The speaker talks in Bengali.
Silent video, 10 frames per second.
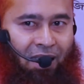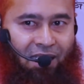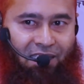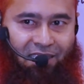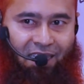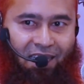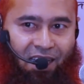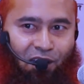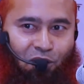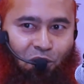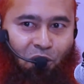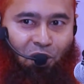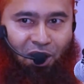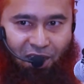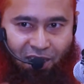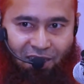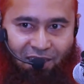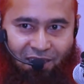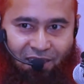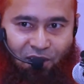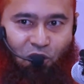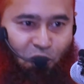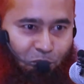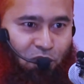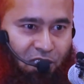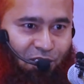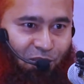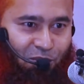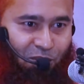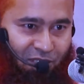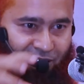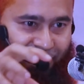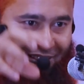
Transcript: এই চিলের নখ নখ বুঝছেন তো নখ